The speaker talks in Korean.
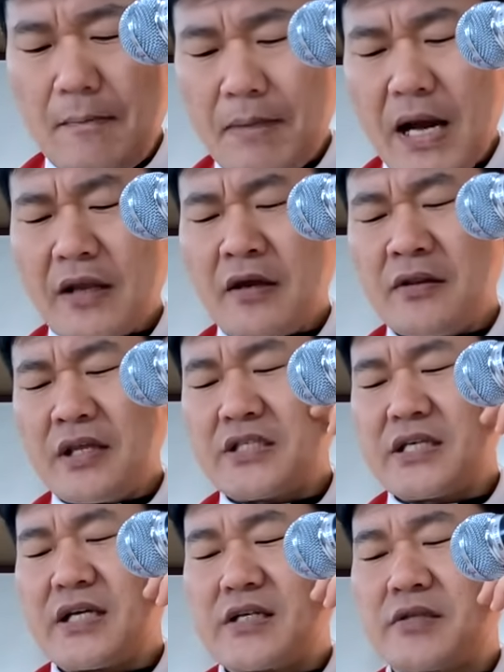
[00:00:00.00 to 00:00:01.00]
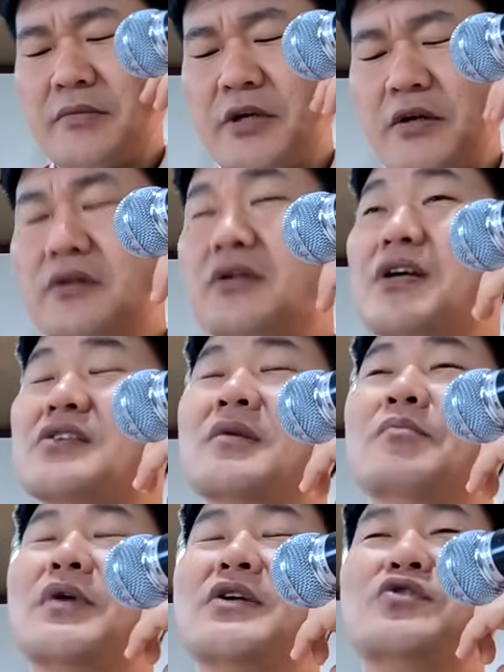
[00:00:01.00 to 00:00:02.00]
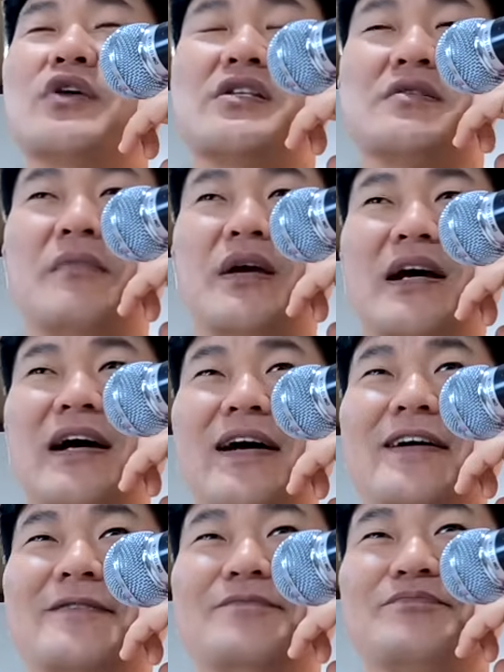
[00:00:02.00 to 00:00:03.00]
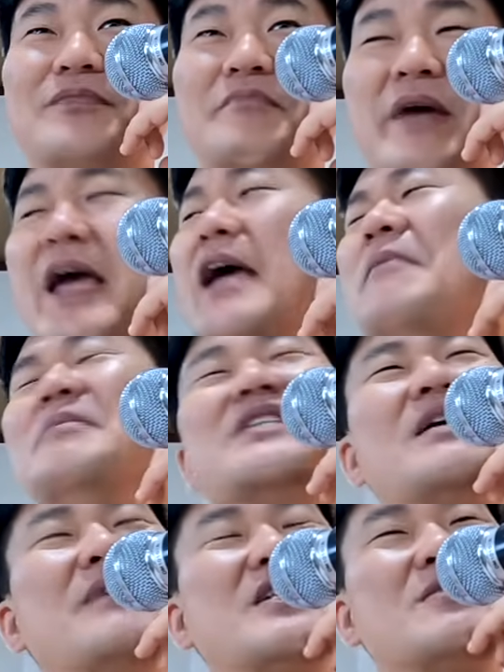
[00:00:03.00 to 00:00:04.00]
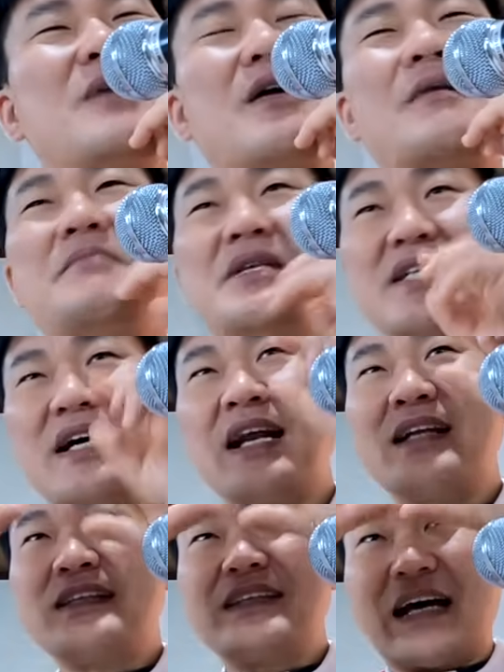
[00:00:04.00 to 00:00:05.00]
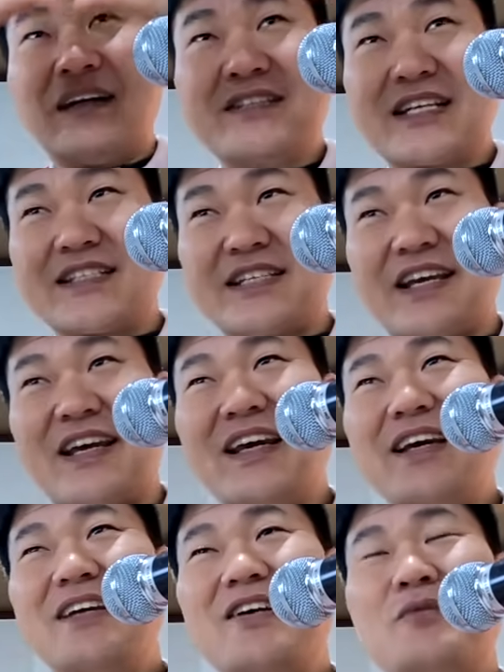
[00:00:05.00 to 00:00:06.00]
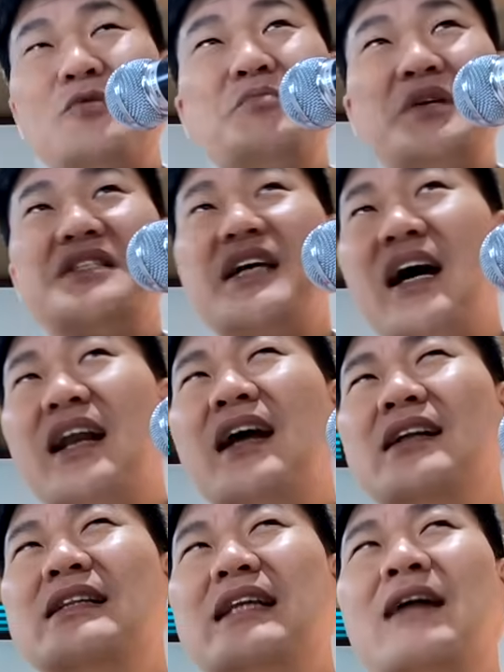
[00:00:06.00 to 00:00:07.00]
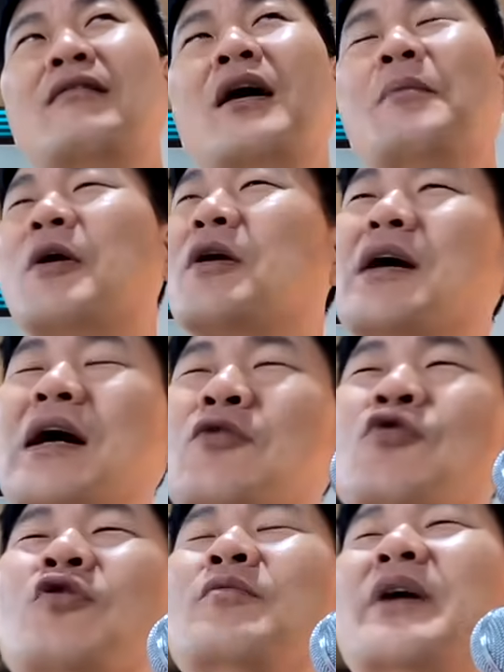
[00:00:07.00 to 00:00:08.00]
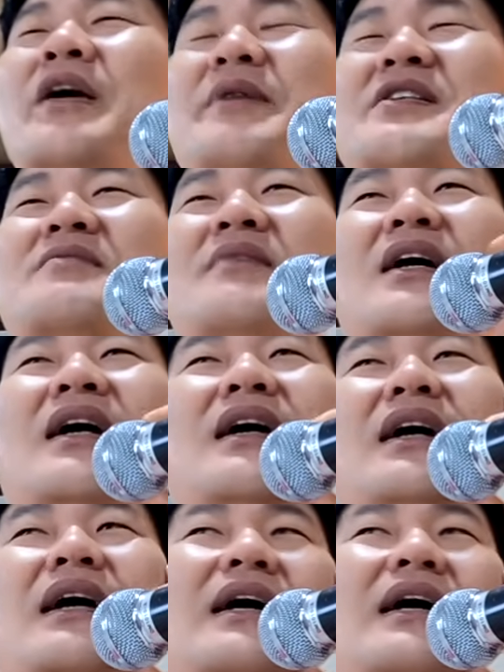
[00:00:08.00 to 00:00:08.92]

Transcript: 파견되지 않았으면 어떻게 선포할 수 있겠습니까? 내 미사 마지막 미사라는 단어 자체 여러분 미사라는 단어가 뭘까 궁금해 봤습니까?